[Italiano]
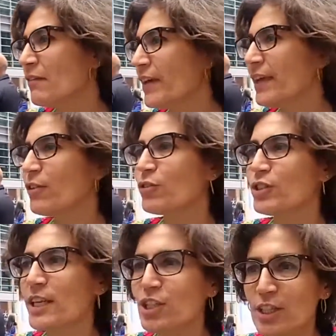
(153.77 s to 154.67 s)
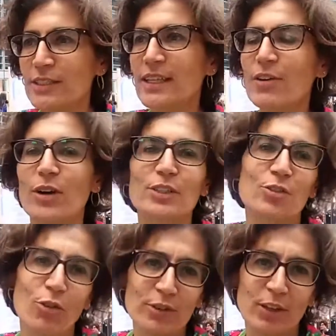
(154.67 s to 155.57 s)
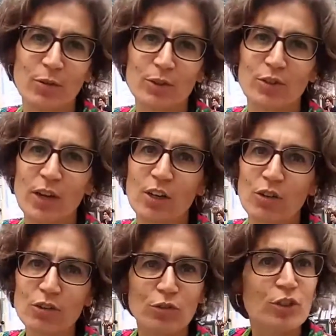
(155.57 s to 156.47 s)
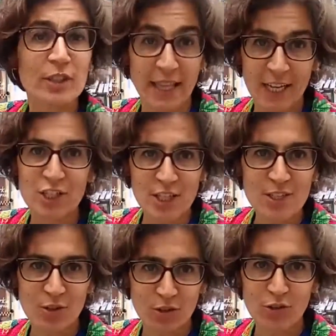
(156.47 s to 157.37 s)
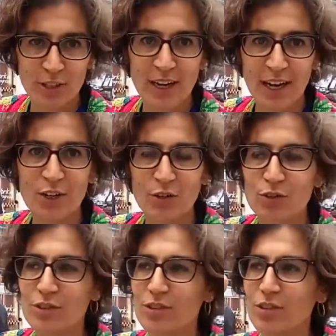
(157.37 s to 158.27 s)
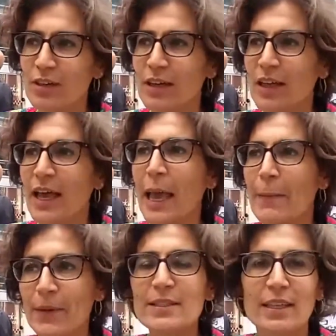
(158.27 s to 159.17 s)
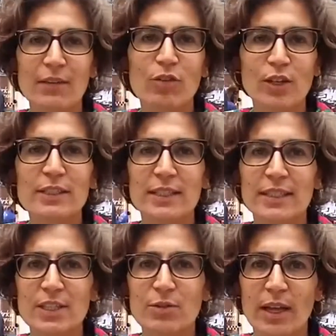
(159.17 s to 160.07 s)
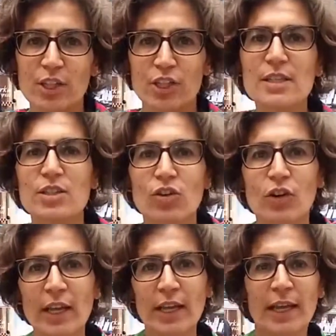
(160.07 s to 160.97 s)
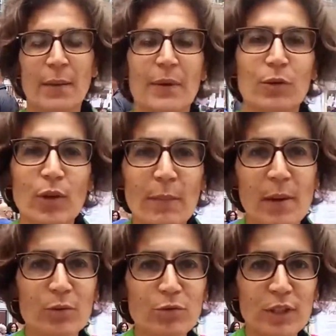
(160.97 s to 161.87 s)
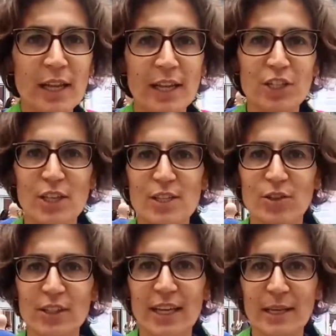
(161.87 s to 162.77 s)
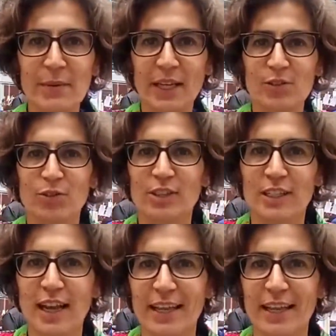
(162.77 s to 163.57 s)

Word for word: vengono, si registrano, ascoltano questo racconto, interagiscono nel racconto e poi scrivono essi stessi una recensione per cui abbiamo tutte le recensioni dei libri che sono stati